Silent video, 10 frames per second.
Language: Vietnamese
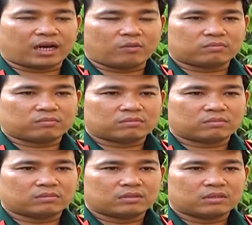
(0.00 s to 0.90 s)
công
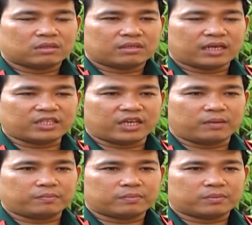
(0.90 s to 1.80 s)
trách
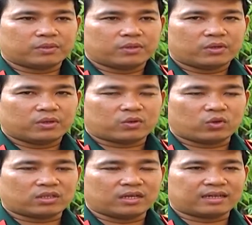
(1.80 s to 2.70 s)
nhiệm
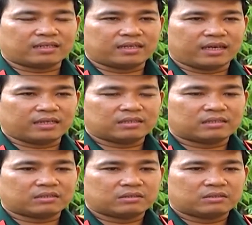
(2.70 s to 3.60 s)
của từng thành viên
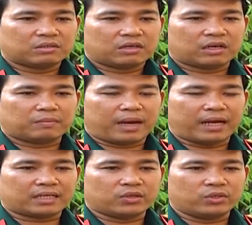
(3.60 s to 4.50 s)
à,
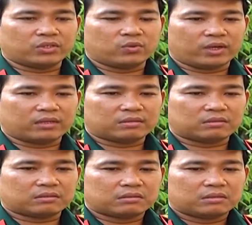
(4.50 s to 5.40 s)
ban chỉ huy sự huyện
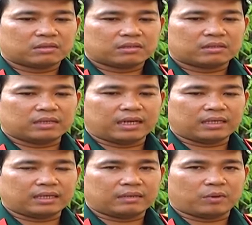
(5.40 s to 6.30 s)

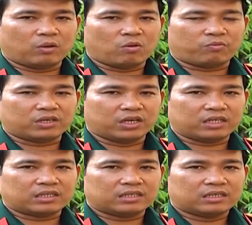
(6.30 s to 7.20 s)
để à, mỗi một
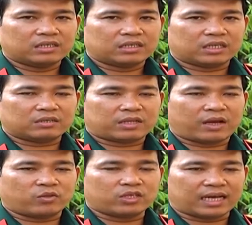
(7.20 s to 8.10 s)
người
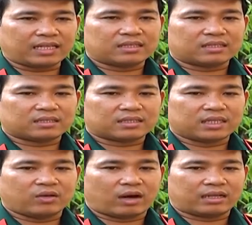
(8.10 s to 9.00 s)
theo chức trách
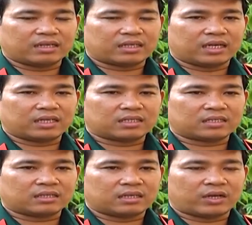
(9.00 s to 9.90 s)
điều hành thực
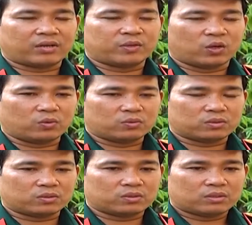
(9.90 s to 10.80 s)
hiện theo nhiệm vụ
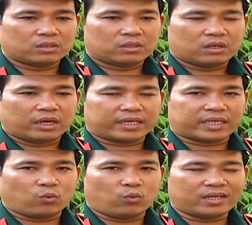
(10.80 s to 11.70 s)
à,
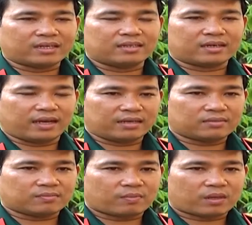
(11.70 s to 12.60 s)
trong quá trình thực hiện
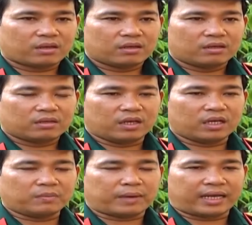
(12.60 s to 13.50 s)

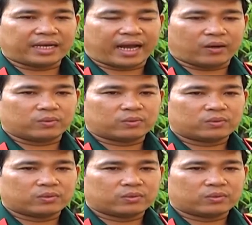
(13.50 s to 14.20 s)
những cái mảng nào